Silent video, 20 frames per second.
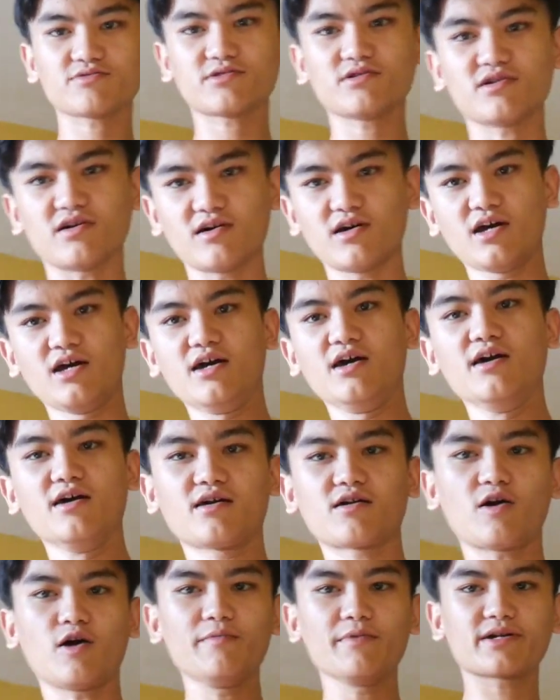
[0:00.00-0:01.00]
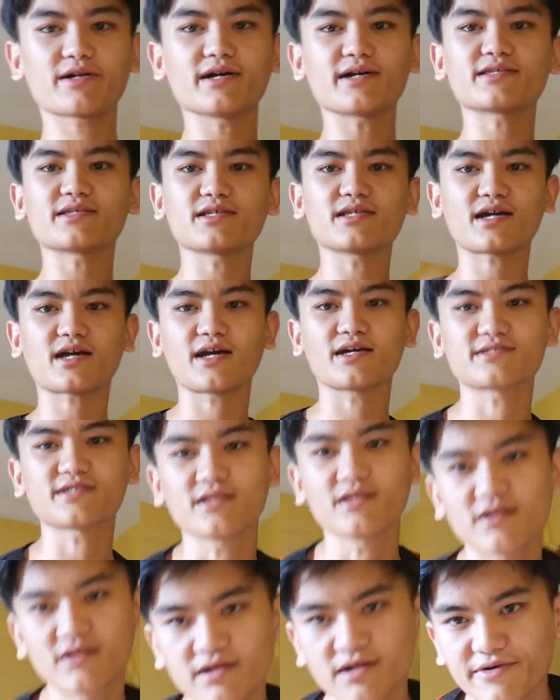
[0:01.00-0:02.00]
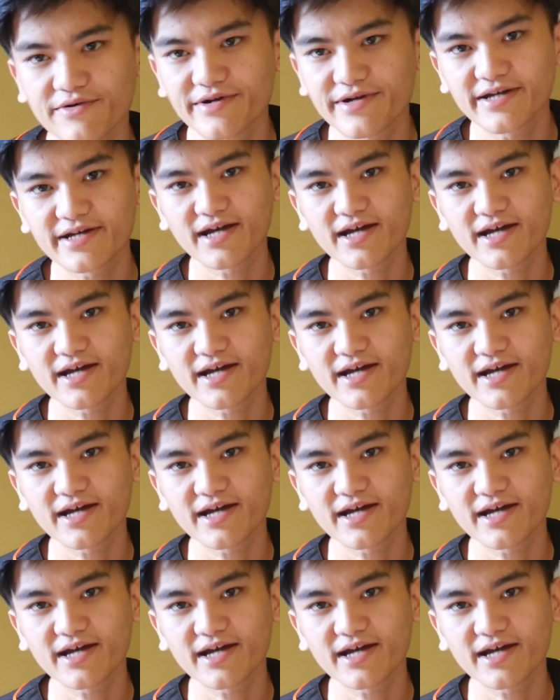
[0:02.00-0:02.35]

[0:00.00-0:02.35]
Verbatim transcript: तो कमेंट कर देना कैसा लग रहा हो ठीक